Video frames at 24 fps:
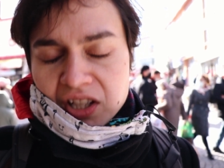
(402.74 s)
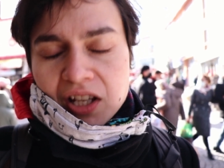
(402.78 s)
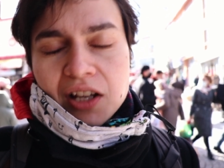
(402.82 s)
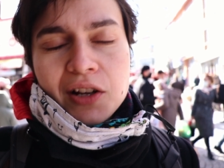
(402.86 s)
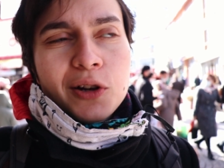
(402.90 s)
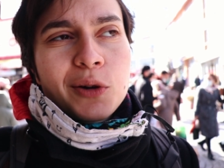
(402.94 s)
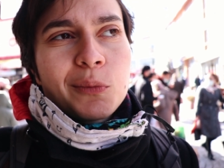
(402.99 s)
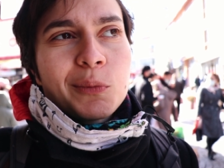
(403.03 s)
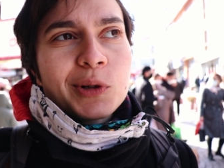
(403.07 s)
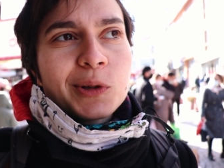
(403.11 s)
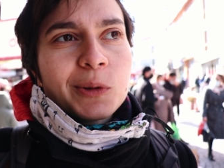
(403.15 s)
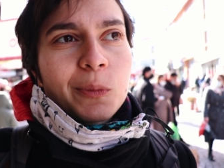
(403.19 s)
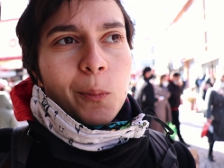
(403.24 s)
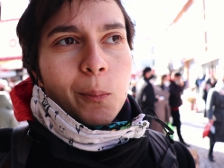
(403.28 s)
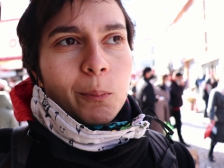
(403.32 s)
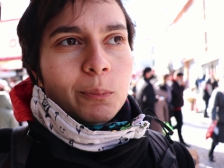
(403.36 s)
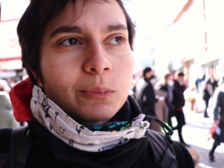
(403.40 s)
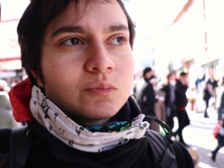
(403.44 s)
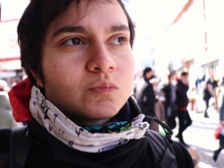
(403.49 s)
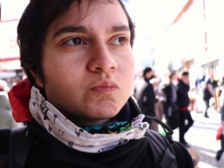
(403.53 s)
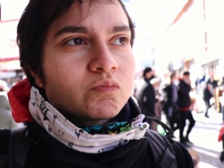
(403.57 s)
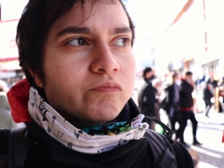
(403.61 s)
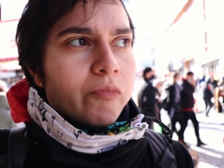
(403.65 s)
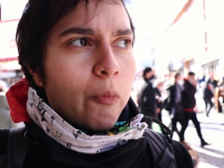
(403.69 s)
es como,
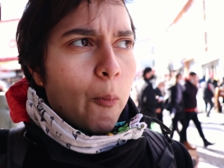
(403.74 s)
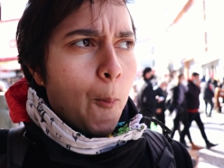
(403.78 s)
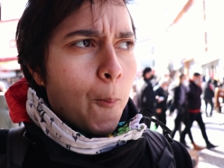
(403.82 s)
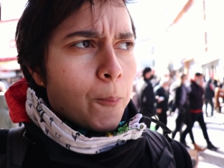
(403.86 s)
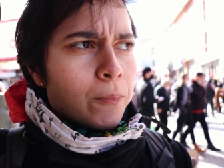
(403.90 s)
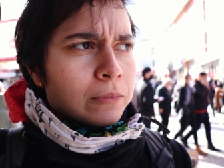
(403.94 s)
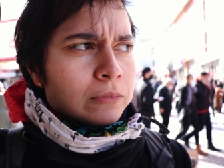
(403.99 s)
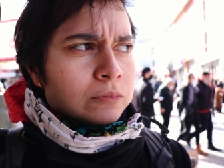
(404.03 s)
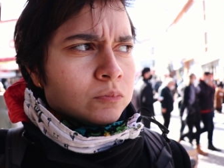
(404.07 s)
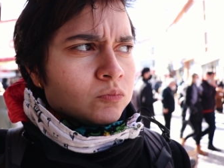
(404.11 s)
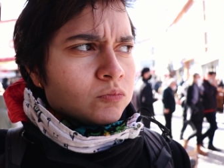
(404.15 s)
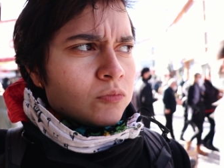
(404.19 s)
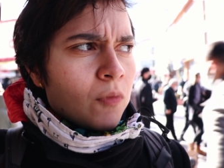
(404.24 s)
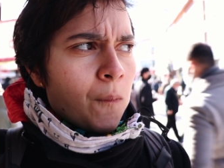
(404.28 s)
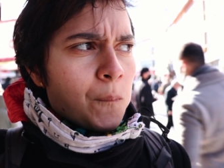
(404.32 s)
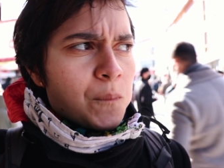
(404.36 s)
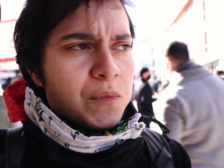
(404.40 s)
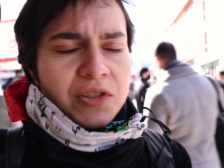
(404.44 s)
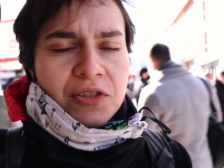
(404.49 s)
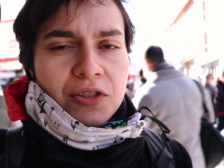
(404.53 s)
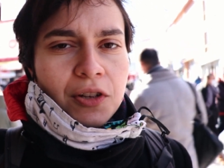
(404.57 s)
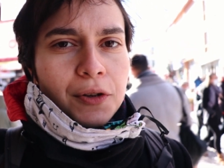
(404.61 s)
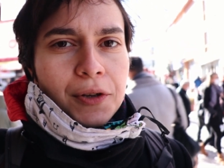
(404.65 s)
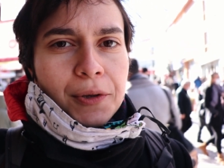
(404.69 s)

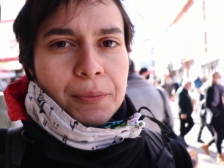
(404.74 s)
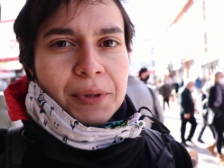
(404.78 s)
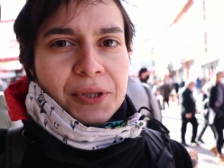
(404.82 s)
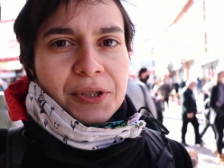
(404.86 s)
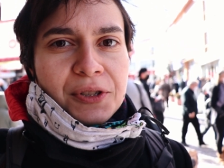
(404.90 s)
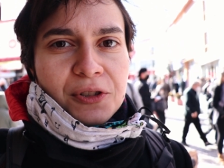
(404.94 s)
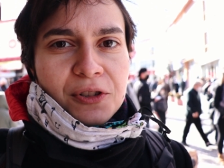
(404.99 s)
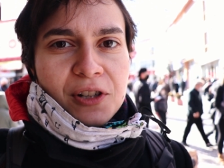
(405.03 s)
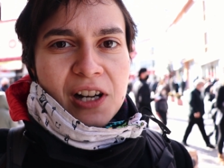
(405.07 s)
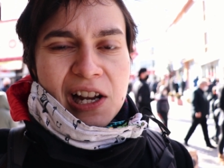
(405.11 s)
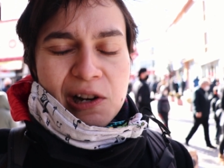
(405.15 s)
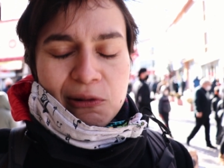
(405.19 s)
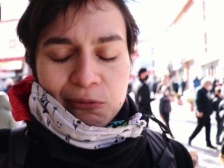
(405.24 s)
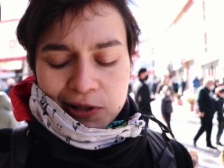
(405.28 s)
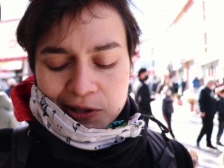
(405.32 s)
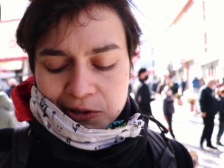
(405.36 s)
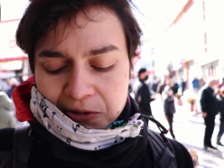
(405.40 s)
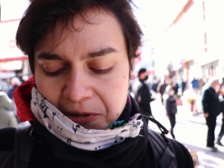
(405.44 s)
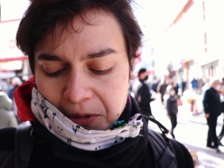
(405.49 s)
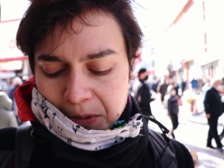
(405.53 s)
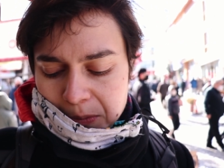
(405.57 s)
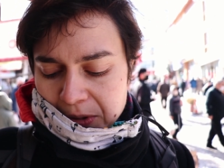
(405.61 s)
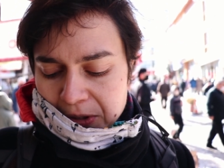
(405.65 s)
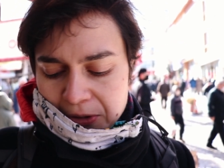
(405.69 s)
sabe medio
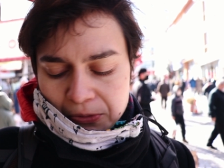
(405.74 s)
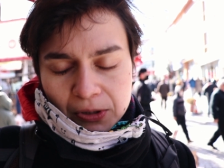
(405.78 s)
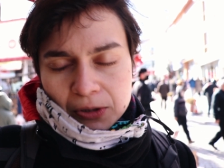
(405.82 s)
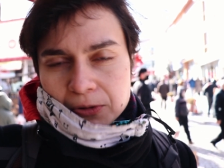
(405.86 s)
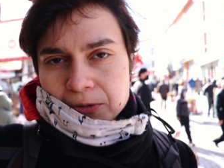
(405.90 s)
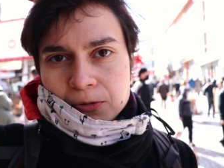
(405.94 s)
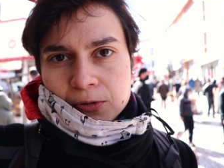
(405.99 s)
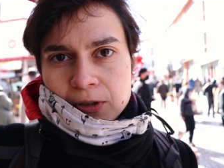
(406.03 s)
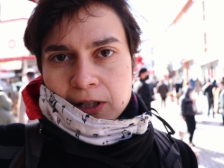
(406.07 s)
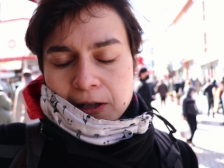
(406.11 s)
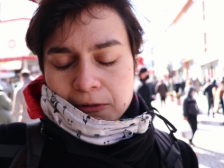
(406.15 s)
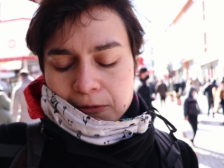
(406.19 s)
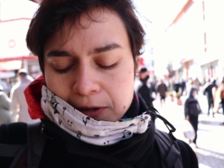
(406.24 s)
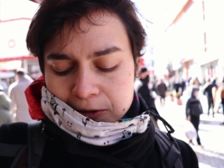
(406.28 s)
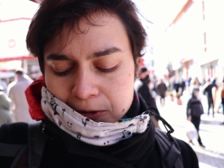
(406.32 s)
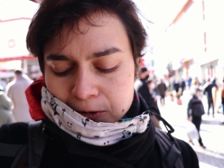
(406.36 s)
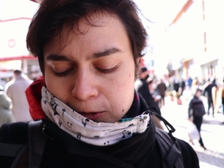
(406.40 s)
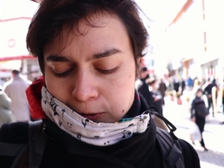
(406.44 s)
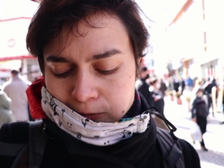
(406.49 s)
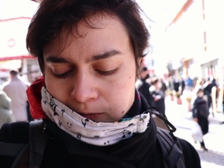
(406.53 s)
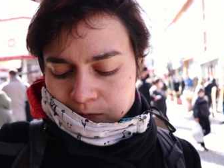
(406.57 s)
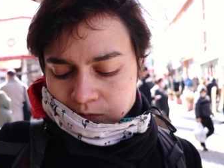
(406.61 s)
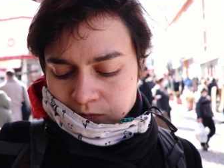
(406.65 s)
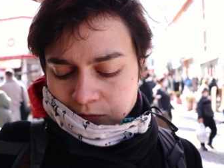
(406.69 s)
garbanzo, pero no es un
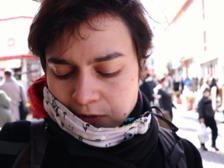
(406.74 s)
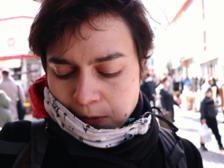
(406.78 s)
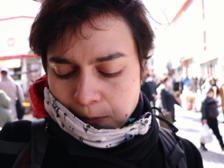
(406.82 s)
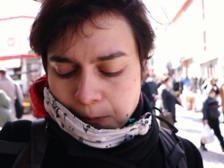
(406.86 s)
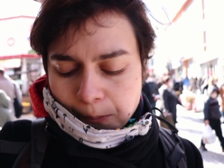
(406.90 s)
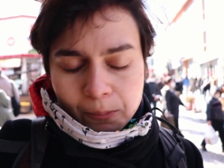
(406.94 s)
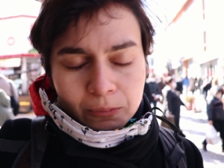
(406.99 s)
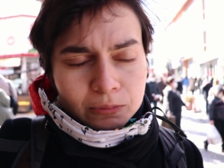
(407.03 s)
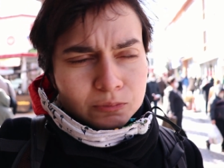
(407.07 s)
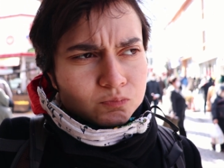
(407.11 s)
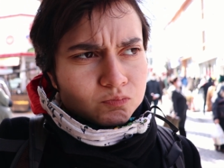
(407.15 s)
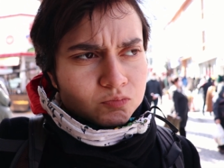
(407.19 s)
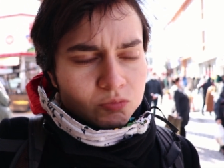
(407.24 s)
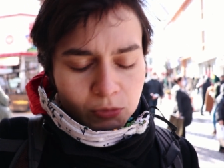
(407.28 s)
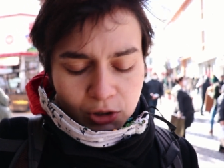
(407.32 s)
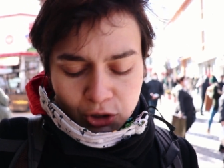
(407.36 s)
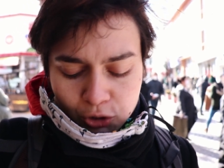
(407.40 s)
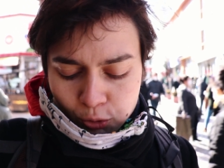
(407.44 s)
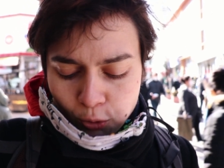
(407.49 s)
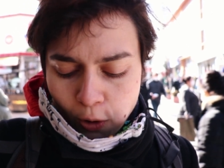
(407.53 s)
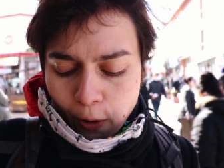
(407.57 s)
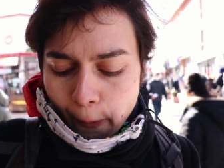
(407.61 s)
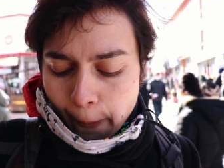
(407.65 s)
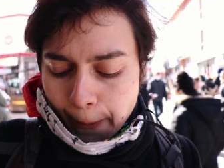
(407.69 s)
garbanzo, es más
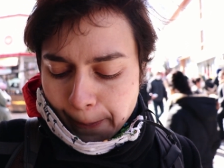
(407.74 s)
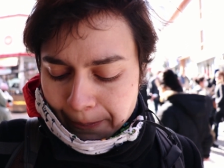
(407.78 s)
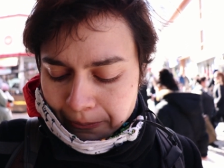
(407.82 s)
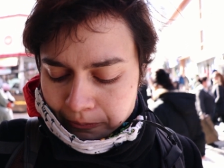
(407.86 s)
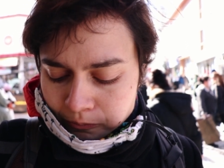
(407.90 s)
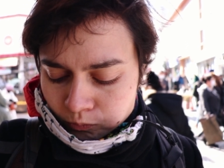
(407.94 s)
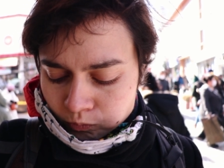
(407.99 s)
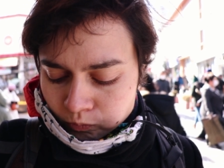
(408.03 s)
suave.